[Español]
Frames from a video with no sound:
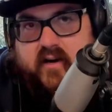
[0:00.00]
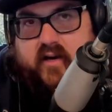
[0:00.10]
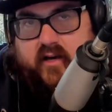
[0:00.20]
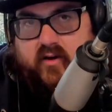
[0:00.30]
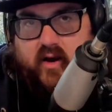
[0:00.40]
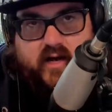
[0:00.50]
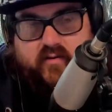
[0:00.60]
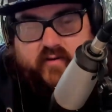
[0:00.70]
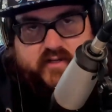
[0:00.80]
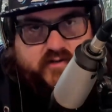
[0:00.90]
y todas las
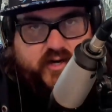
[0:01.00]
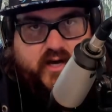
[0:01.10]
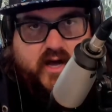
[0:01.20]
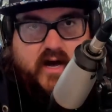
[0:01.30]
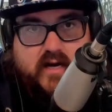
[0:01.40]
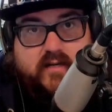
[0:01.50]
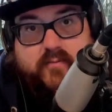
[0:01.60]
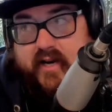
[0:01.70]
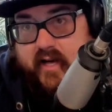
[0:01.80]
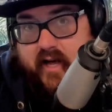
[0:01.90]
actualizaciones que hagas
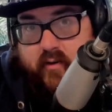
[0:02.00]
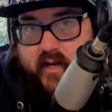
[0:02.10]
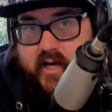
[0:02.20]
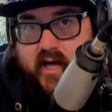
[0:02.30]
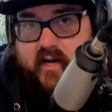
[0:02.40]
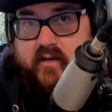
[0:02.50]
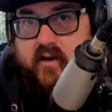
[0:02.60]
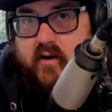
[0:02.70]
van a quedar guardadas.